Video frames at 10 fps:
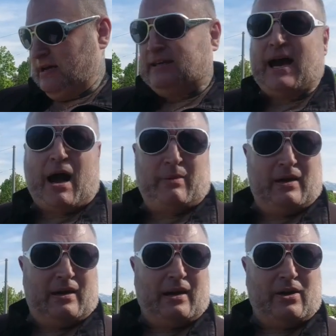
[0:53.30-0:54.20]
Ich
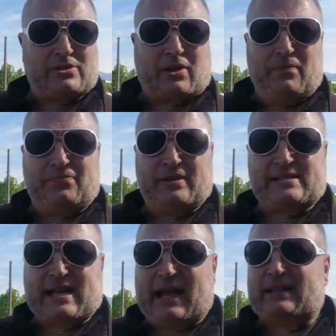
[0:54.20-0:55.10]
habe aus Gründen
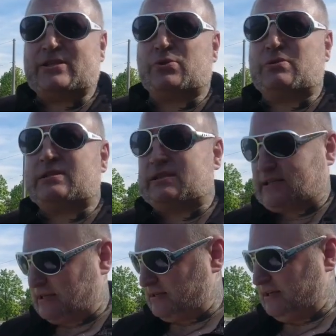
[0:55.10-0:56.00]
des
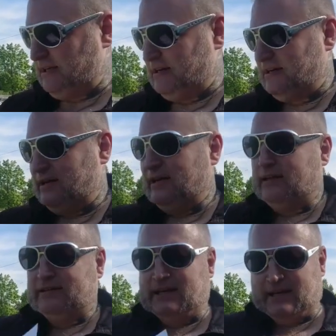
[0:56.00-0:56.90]
Datenschutzes die
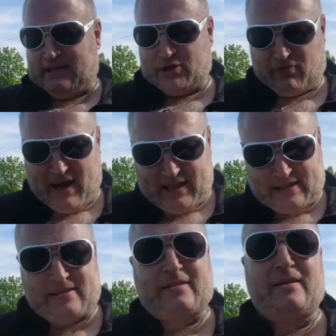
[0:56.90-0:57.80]
Dinge
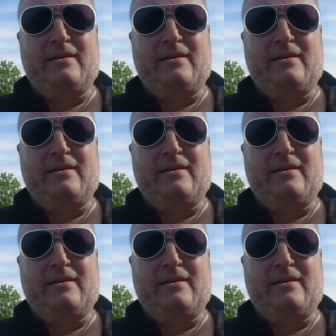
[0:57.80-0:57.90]
geschwärzt.